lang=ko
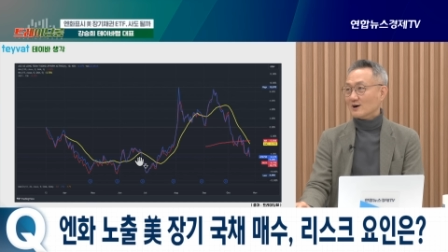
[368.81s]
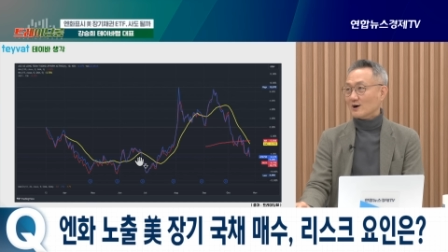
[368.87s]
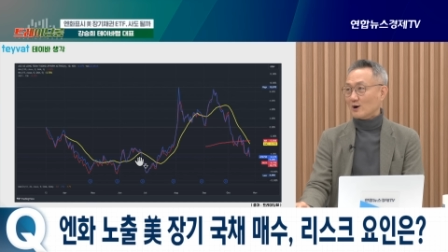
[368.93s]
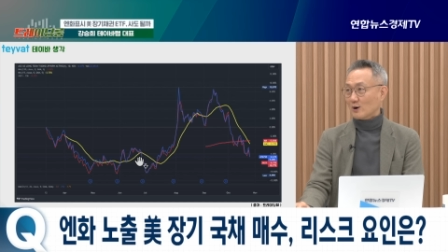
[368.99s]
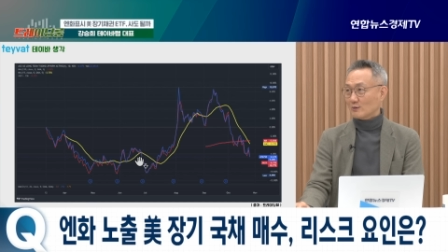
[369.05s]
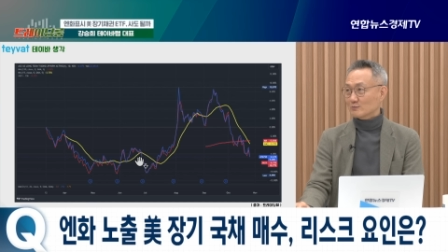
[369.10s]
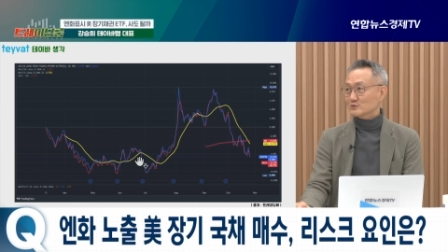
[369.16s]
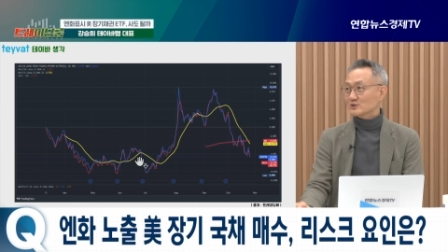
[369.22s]

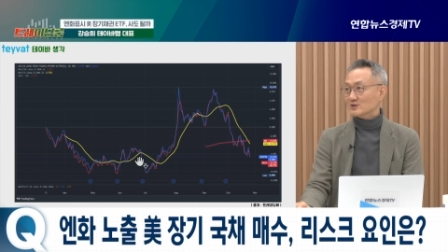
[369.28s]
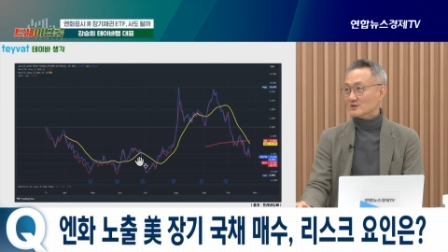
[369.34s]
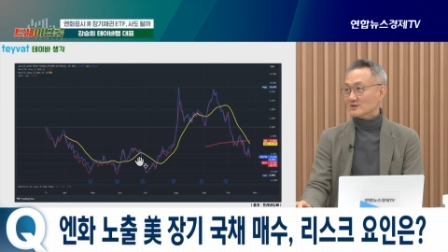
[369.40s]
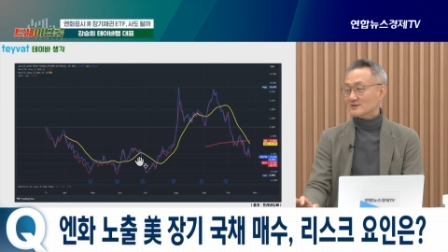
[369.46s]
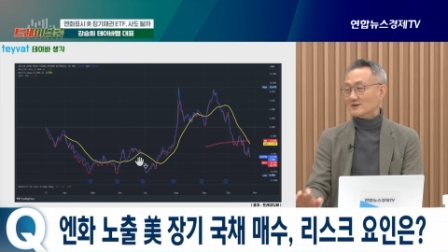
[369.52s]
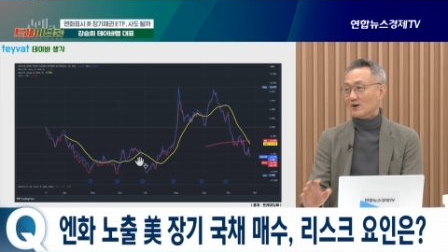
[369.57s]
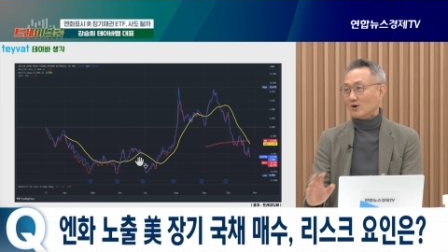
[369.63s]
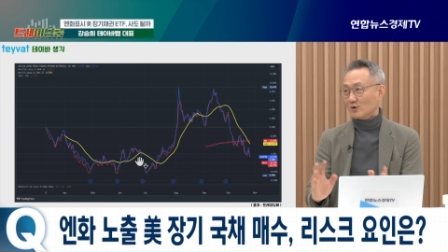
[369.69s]
어무
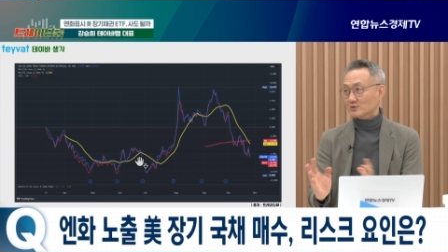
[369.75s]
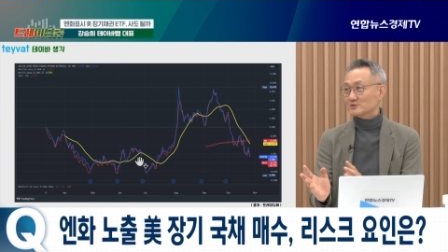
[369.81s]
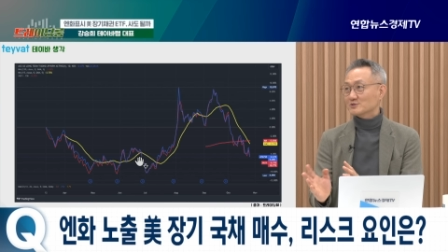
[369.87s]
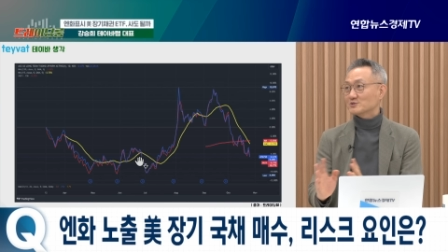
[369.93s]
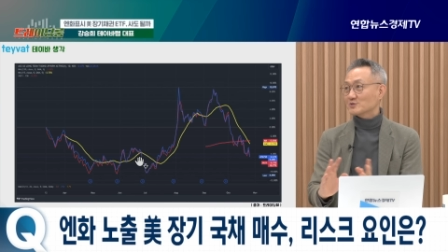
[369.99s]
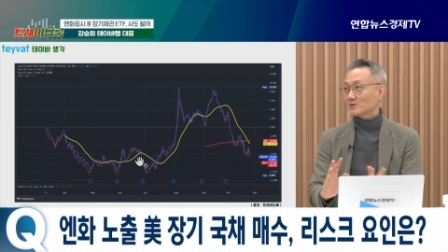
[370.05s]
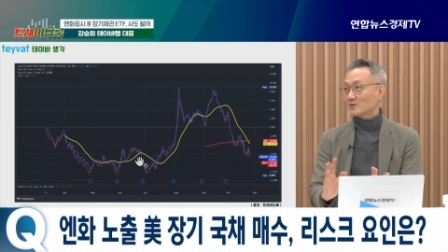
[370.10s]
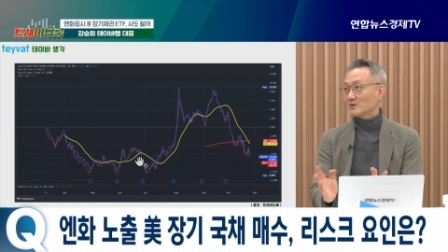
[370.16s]

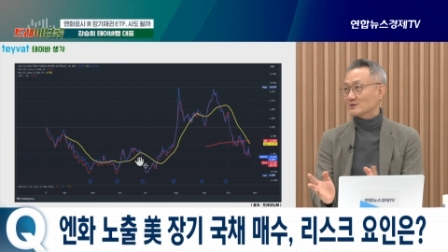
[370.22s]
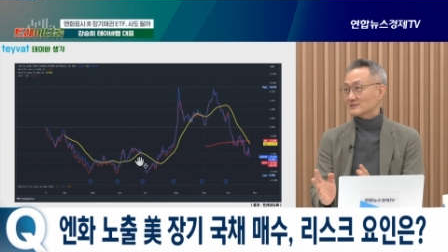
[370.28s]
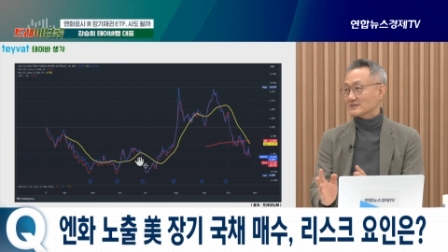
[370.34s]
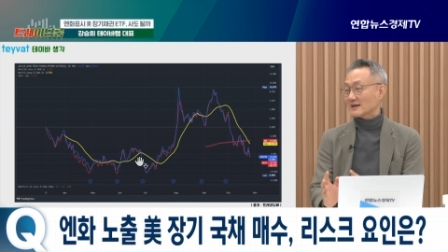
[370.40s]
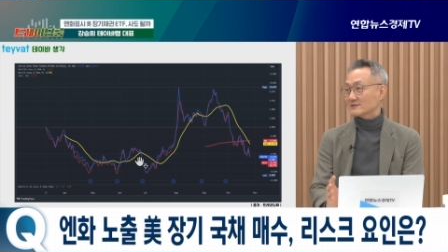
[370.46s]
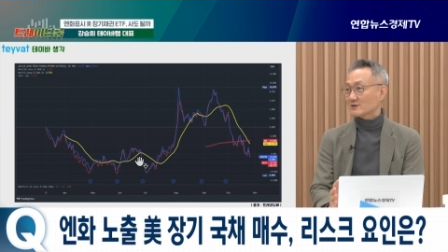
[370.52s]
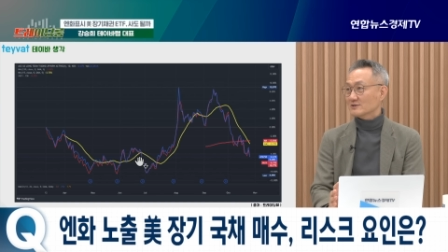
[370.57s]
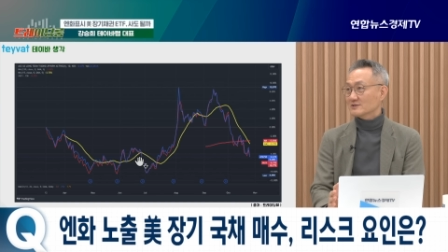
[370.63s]
어느 쪽 거를
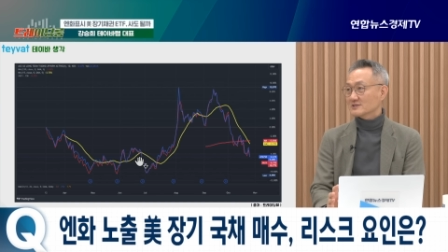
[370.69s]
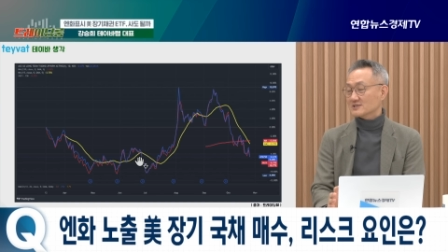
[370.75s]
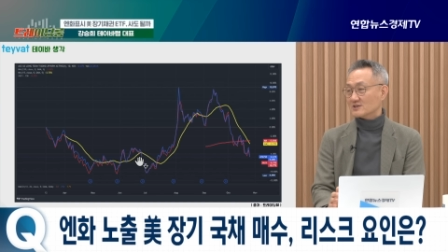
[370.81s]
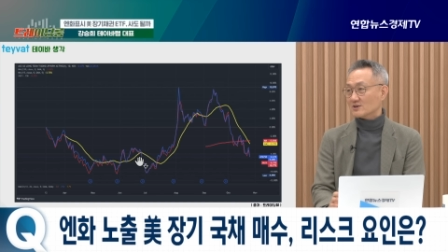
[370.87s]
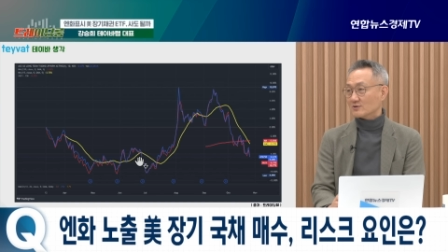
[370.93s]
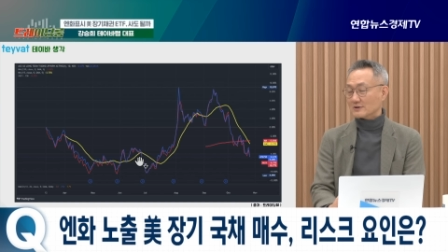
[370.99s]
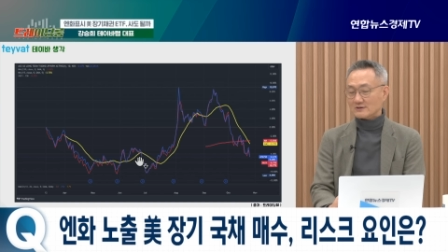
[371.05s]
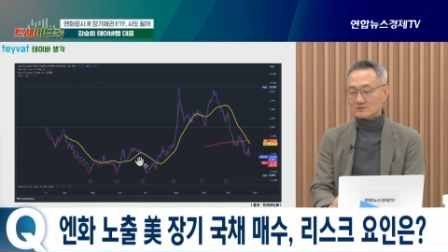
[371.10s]
사던
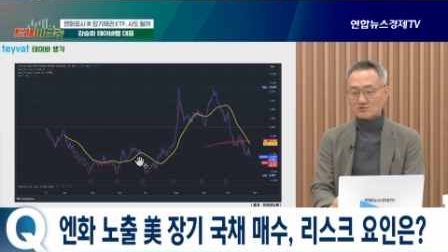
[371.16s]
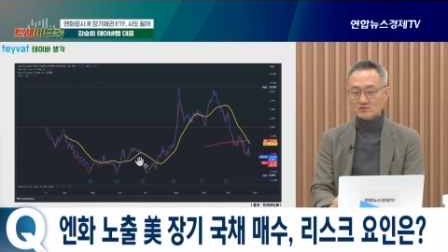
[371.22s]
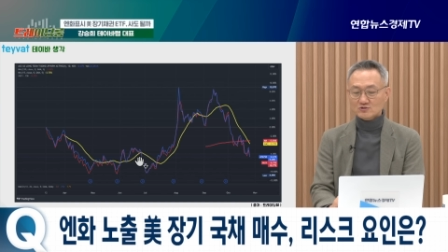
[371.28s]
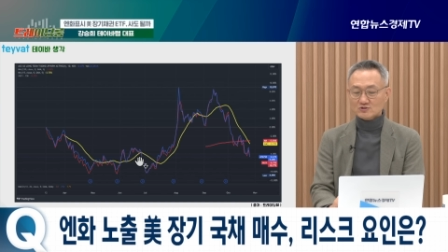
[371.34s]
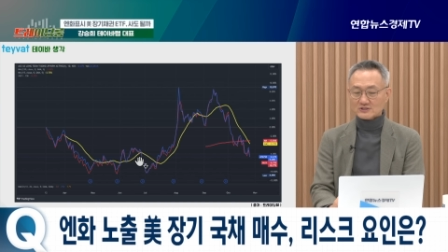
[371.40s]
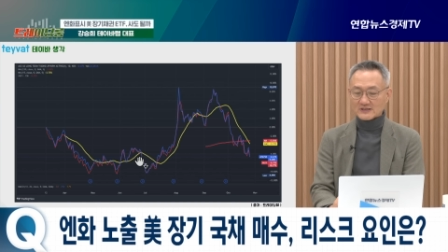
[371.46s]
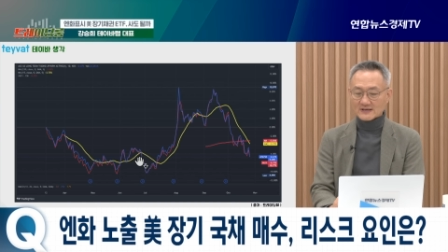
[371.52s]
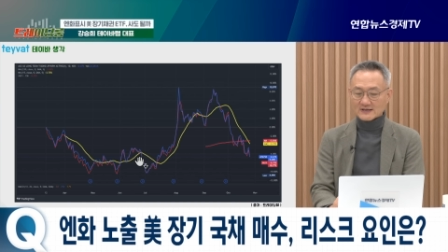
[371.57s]
그렇게
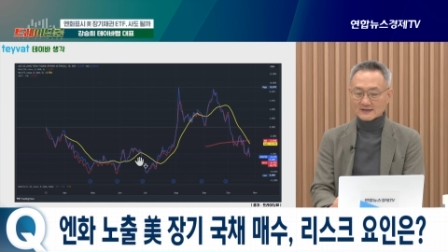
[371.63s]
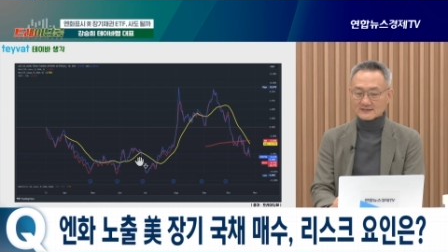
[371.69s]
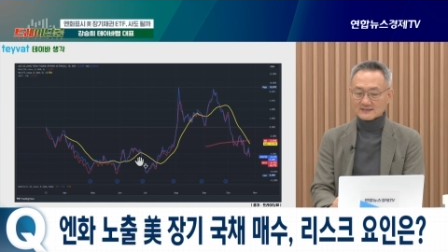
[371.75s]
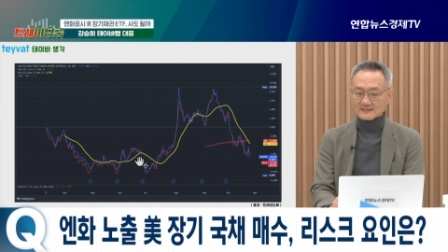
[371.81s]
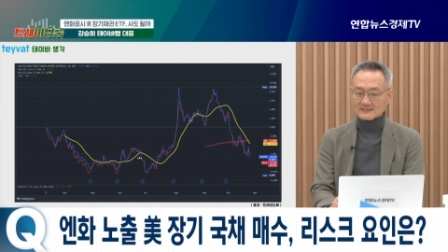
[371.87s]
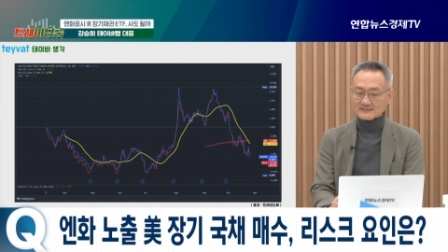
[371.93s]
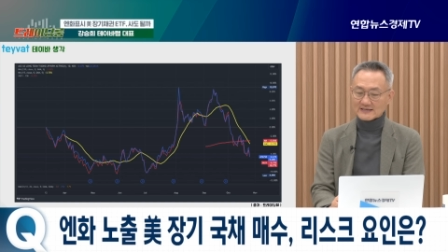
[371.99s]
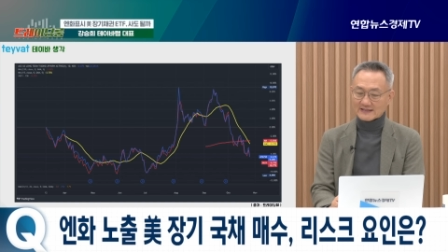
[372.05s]
수익률 차이가
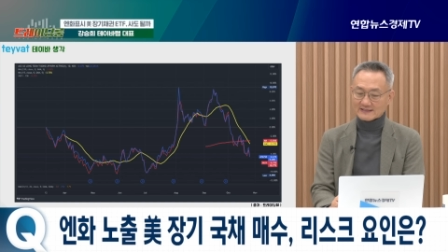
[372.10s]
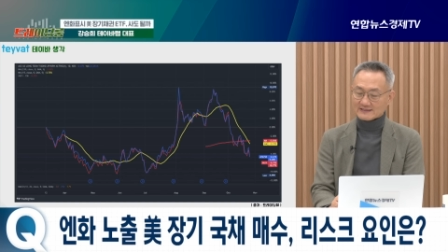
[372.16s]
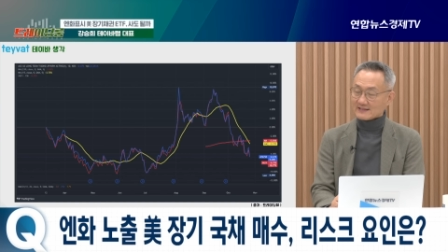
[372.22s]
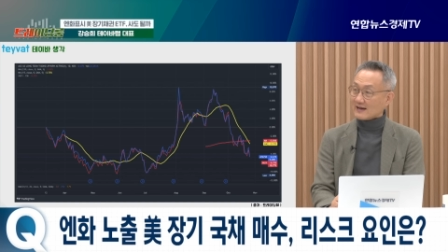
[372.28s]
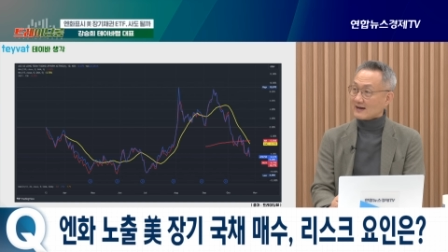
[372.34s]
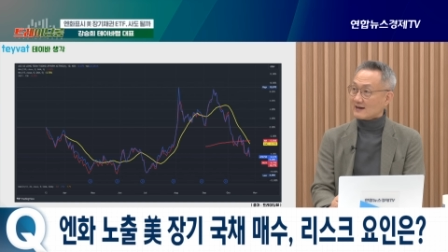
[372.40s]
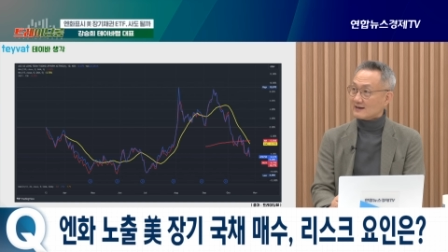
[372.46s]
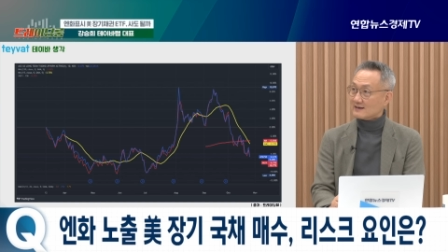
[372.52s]
크지 않다.